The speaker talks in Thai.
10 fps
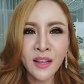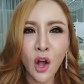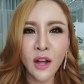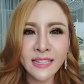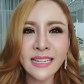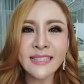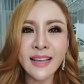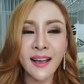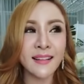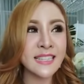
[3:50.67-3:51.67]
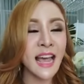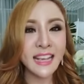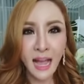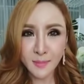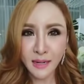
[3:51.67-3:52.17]
ก่อนที่จะใช้
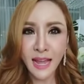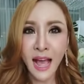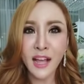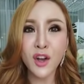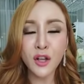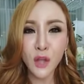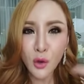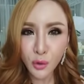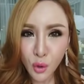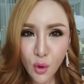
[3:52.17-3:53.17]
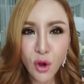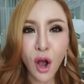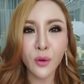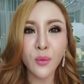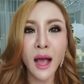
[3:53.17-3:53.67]
งานมันได้ก็ต้องรู้
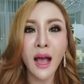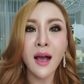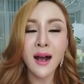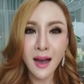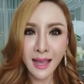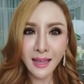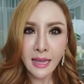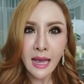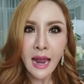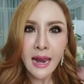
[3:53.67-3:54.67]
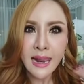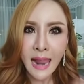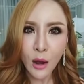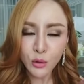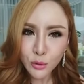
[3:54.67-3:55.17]
ก่อนว่า เฮ้ย
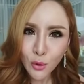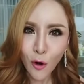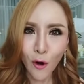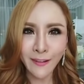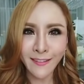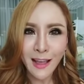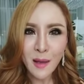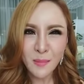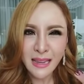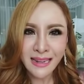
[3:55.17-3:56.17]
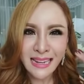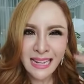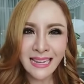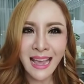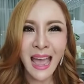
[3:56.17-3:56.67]
เราทุกคนมี
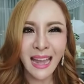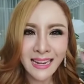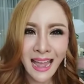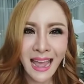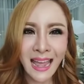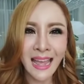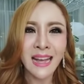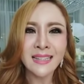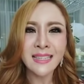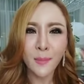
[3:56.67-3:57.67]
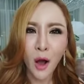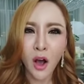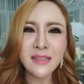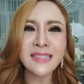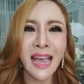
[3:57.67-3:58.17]
DNA สมอ
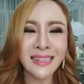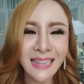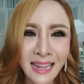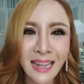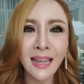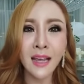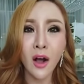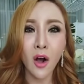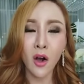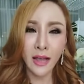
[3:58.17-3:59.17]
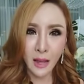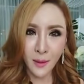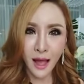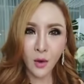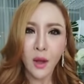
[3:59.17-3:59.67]
งเศรษฐี โอเค
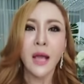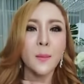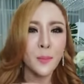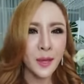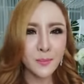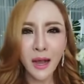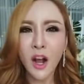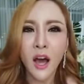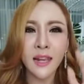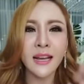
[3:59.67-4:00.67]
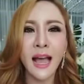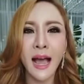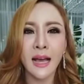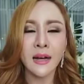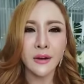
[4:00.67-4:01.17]
เปล่าพิมพ์มาก่อนเลย
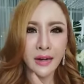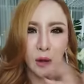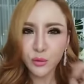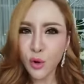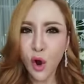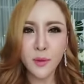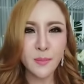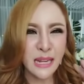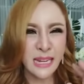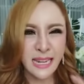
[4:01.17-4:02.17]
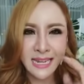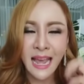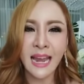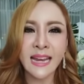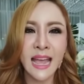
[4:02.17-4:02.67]
อ่ะเราทุกคนมี
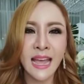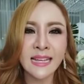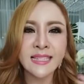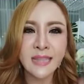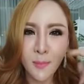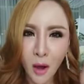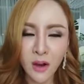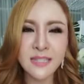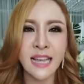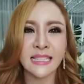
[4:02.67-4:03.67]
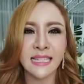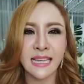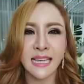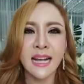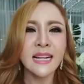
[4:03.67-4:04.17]
DNA สมองเศรษ
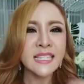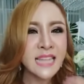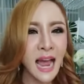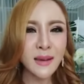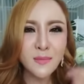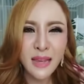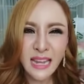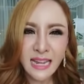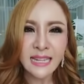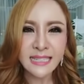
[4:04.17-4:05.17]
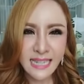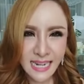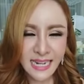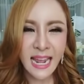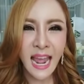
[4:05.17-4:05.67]
ฐี ฉันมี
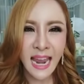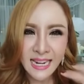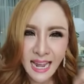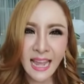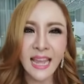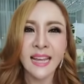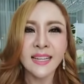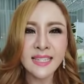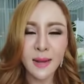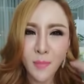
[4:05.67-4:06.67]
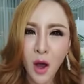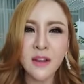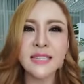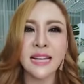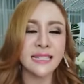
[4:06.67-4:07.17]
DNA สมอง
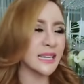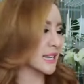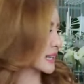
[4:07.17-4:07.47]
เศรษฐี